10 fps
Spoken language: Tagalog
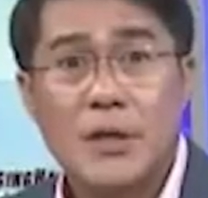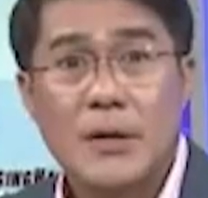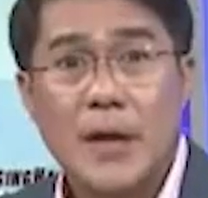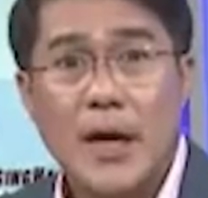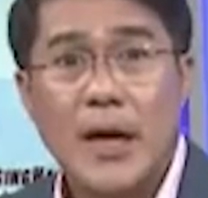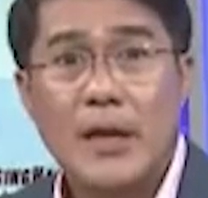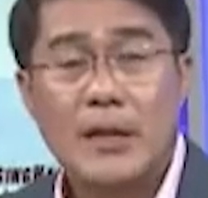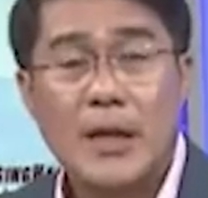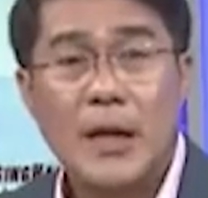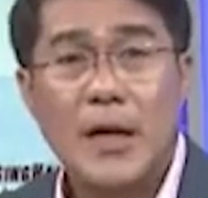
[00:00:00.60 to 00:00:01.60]
At
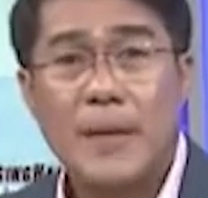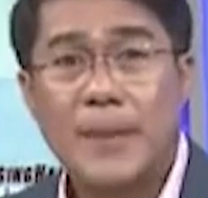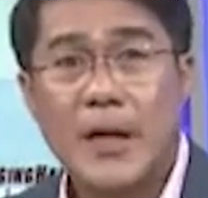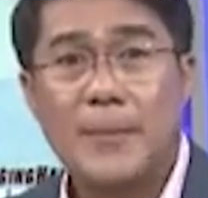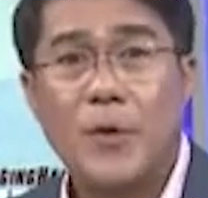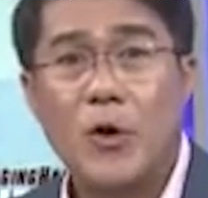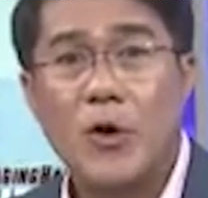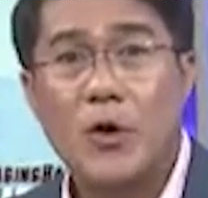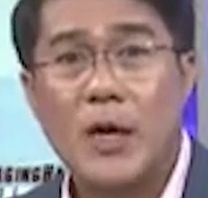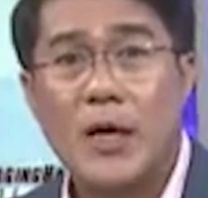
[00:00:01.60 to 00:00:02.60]
uh, para
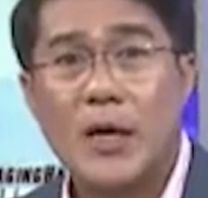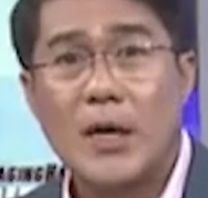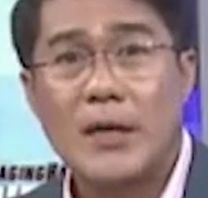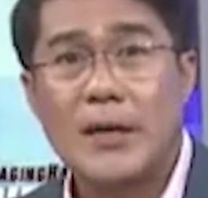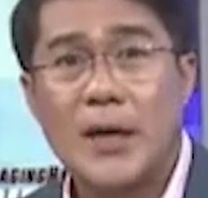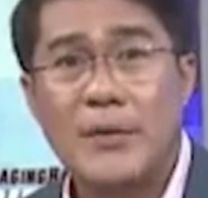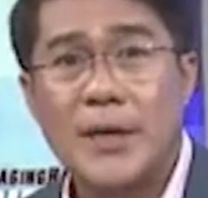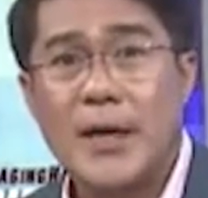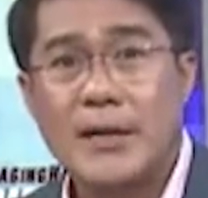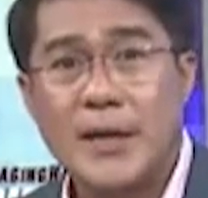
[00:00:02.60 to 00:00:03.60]
po uh, linawin
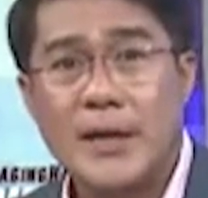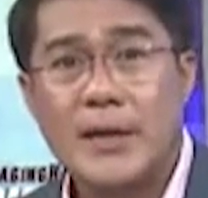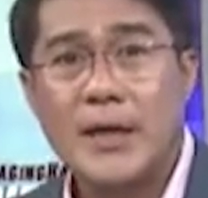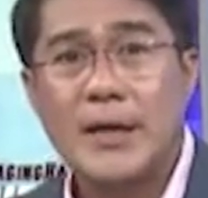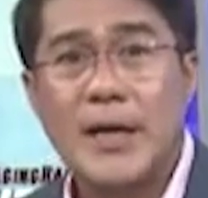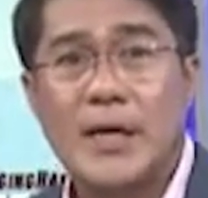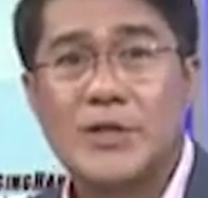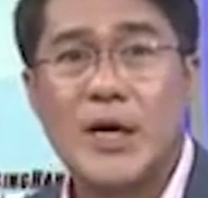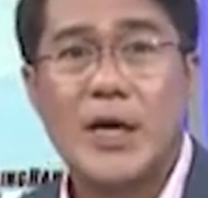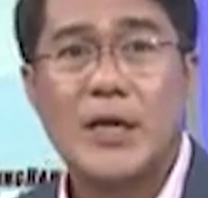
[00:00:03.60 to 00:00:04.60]
natin ang
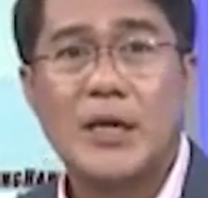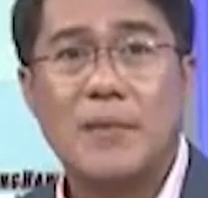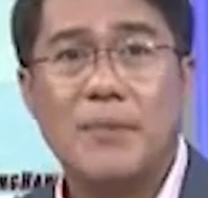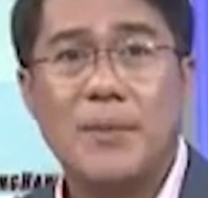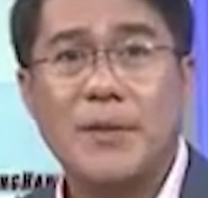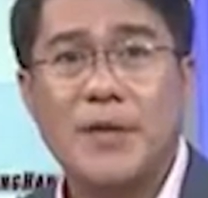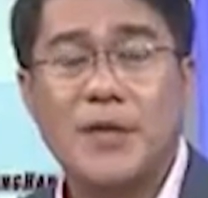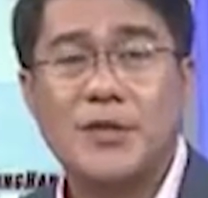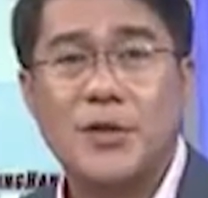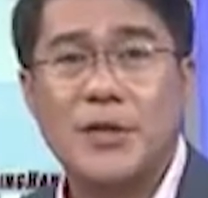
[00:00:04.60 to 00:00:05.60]
inaasang
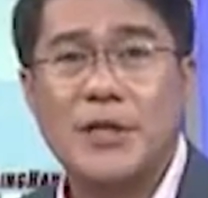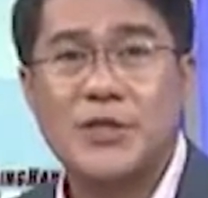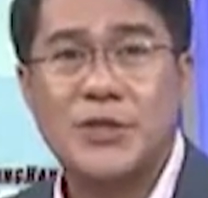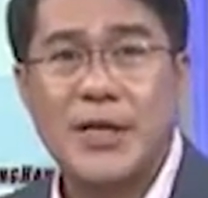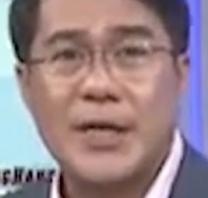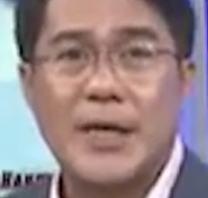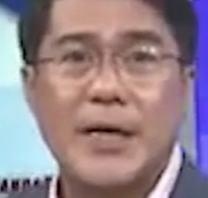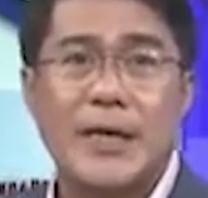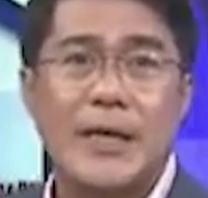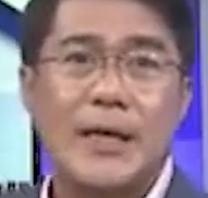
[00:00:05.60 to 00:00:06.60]
implementation ng
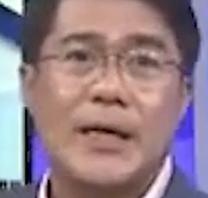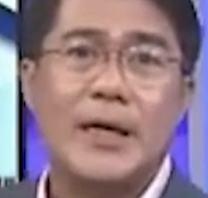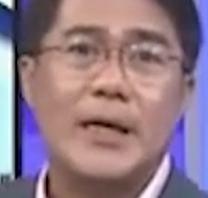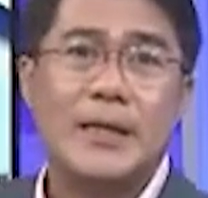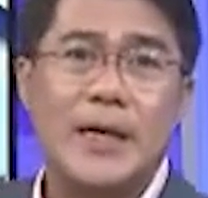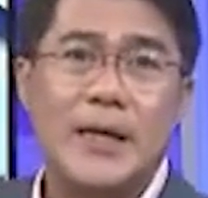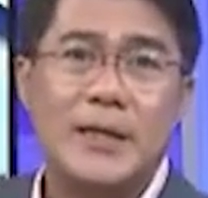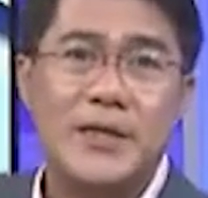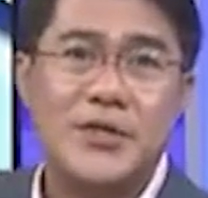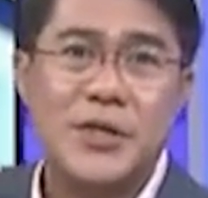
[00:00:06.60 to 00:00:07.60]
single uh,
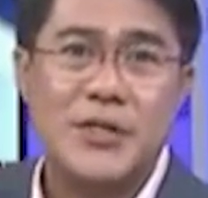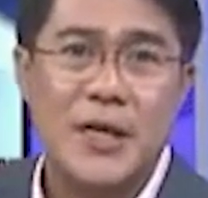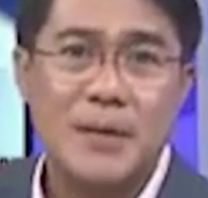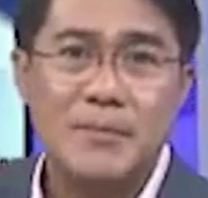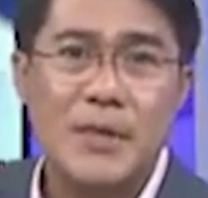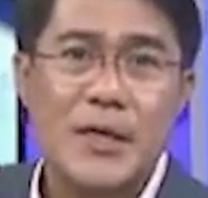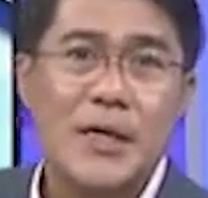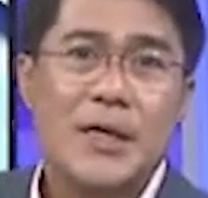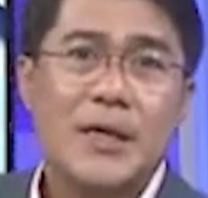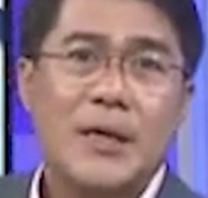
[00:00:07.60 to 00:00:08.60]
ticketing system.
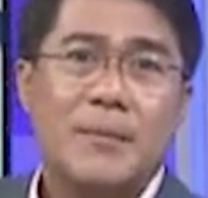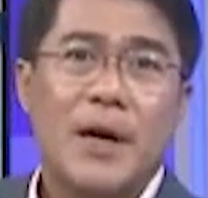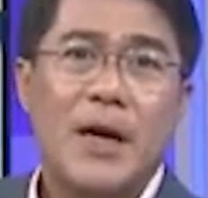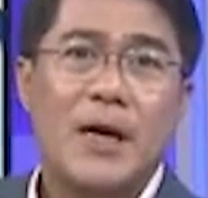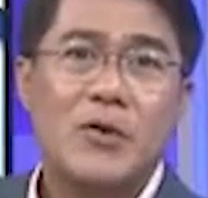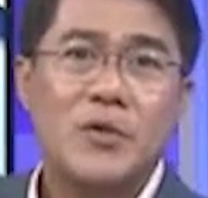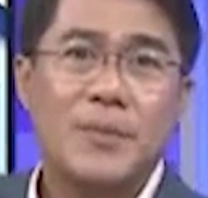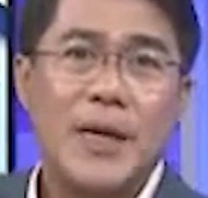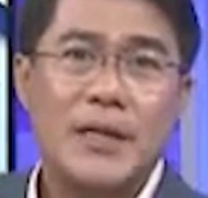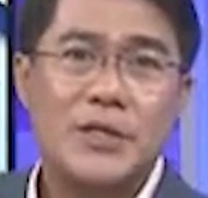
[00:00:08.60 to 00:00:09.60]
Makakausap
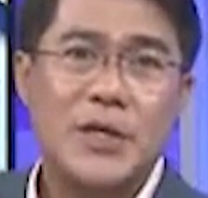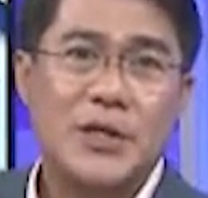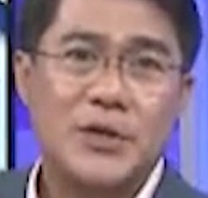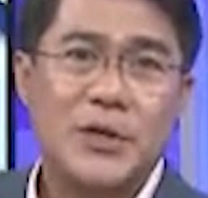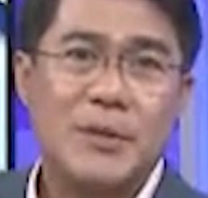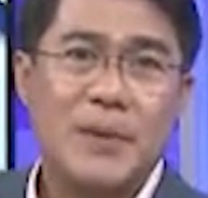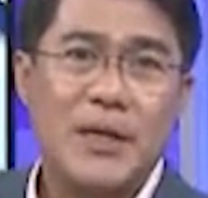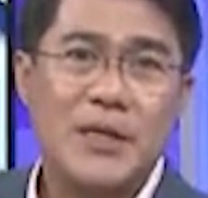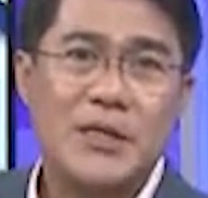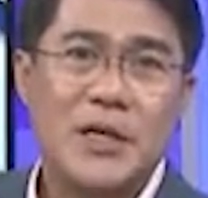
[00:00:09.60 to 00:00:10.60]
natin si Attorney
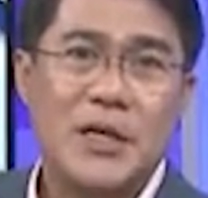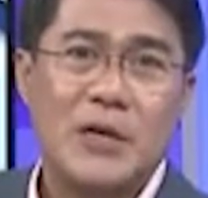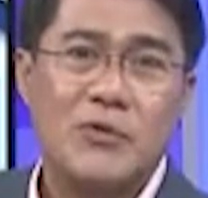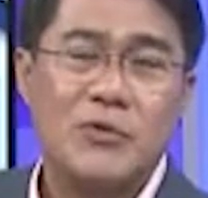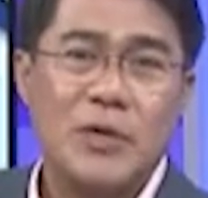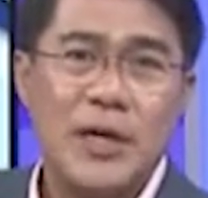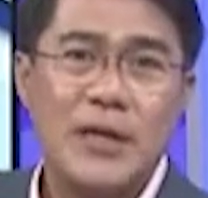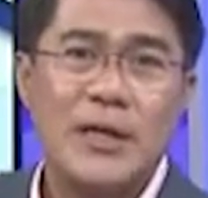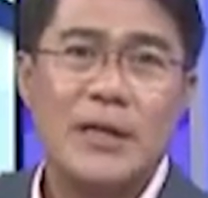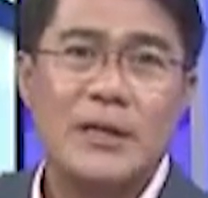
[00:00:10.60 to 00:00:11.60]
Melissa Karunungan, ang